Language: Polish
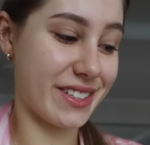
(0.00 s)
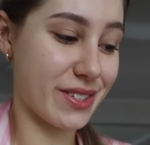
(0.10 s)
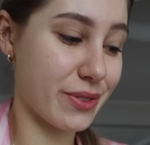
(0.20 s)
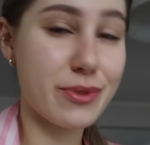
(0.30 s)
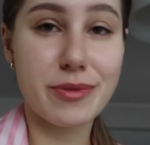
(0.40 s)

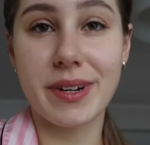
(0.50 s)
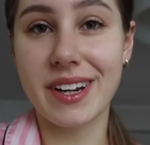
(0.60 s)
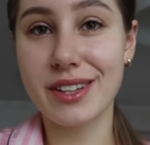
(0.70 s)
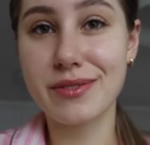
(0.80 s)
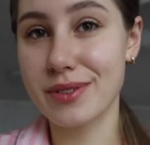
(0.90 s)
jest ósma
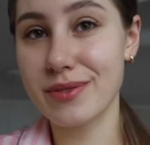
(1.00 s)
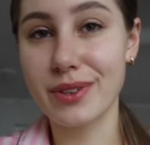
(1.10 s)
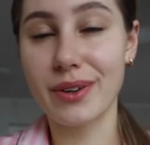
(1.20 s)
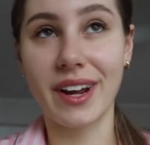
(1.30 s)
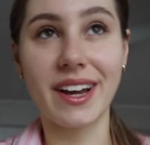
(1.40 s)
rano we
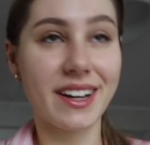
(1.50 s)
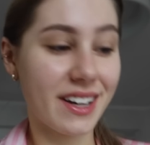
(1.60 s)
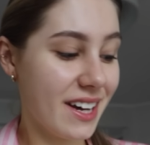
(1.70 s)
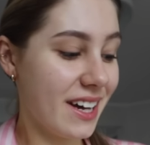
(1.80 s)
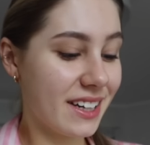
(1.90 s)
wtorek,
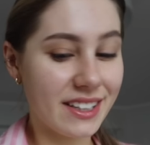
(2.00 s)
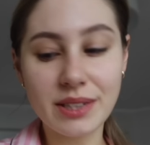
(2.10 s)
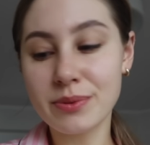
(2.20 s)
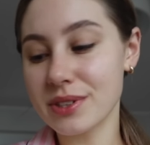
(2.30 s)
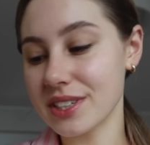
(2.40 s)

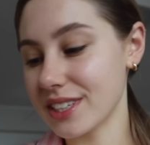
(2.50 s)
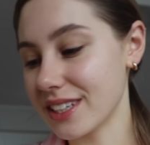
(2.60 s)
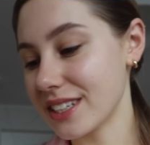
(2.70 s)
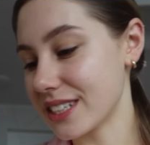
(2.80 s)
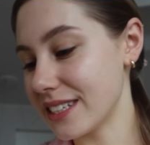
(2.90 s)
nie muszę się
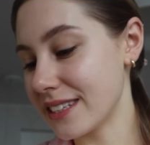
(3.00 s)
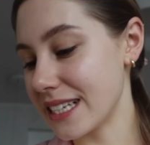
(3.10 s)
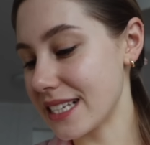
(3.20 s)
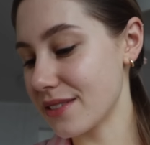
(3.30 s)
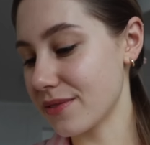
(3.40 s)
też
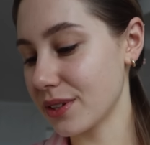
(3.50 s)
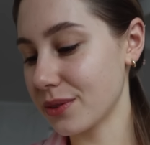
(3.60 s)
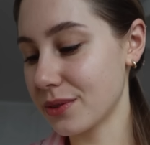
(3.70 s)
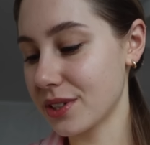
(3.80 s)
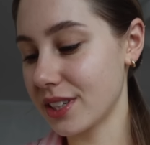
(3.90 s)
intensywnie
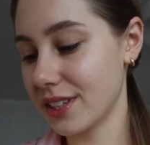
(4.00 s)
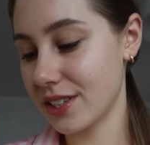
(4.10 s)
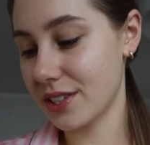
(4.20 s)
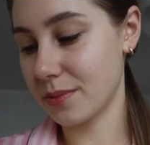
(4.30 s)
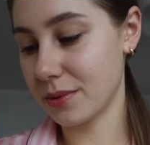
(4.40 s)

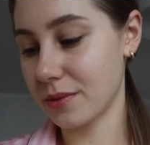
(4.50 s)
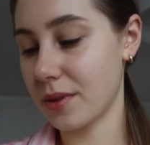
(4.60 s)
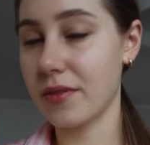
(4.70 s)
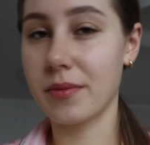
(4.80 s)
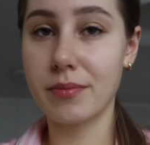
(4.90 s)
uczyć, bo
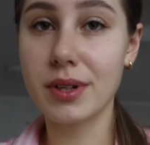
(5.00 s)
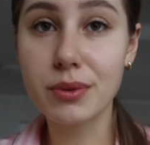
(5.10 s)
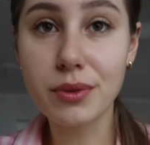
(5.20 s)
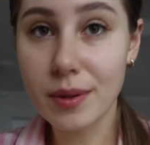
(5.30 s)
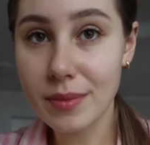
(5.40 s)
nie wiem,
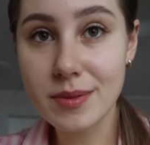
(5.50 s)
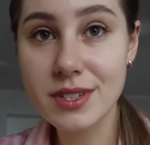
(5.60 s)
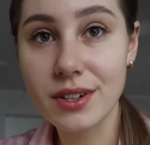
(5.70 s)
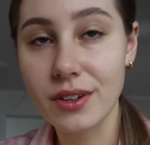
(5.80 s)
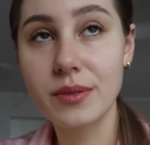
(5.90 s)
maturę mam
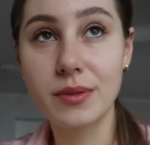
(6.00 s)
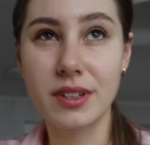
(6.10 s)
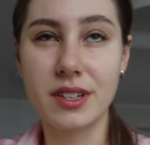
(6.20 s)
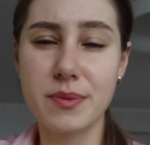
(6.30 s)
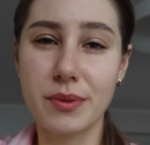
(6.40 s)
za rok, bo
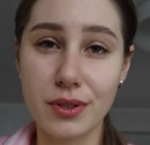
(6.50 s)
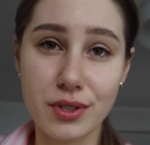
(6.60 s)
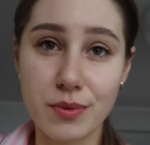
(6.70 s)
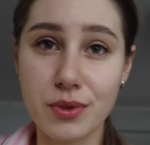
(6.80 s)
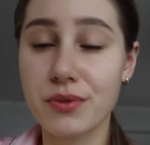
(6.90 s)
teraz
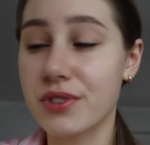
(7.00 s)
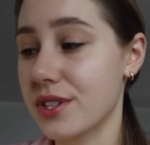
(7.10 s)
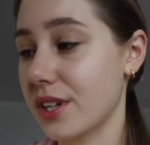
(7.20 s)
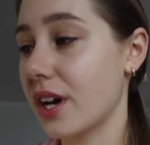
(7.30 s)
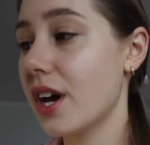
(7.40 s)
podejrzewam, że już
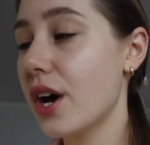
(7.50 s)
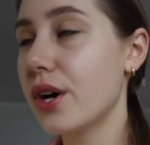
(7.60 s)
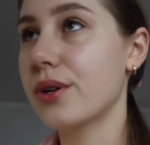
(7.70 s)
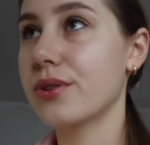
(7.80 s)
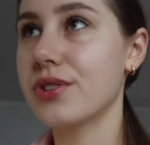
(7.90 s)
wszystkie
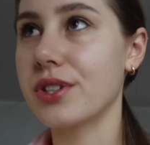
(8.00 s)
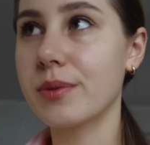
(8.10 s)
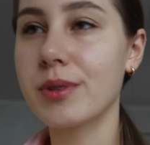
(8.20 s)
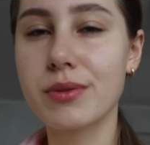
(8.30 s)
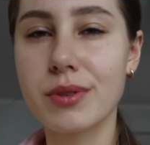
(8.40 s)

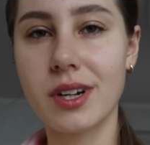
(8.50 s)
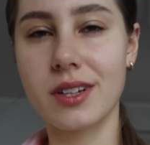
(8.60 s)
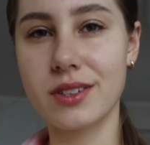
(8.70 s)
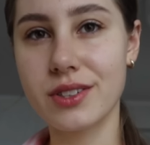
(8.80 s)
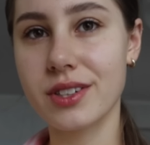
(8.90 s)
roczniki
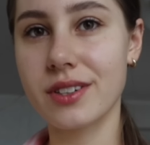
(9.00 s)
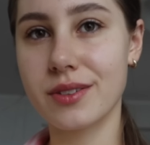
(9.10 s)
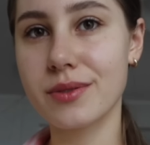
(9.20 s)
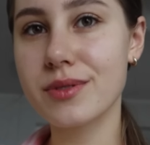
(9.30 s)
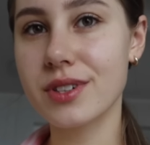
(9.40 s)
maturalne
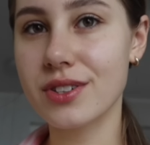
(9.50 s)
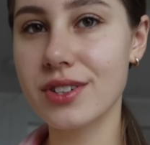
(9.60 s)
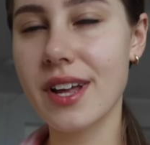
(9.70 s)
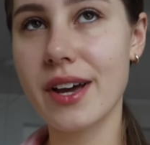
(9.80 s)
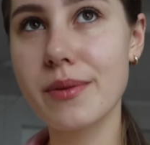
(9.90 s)
się
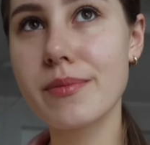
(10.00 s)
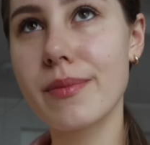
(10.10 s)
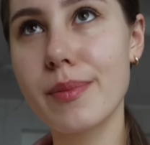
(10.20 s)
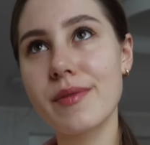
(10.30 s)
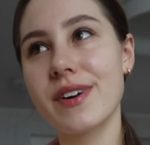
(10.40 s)
zaczynają
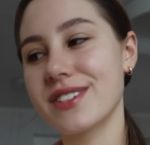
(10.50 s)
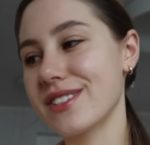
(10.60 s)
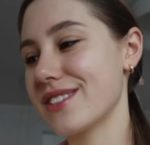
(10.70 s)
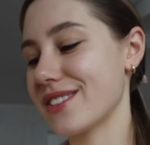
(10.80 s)
poważnie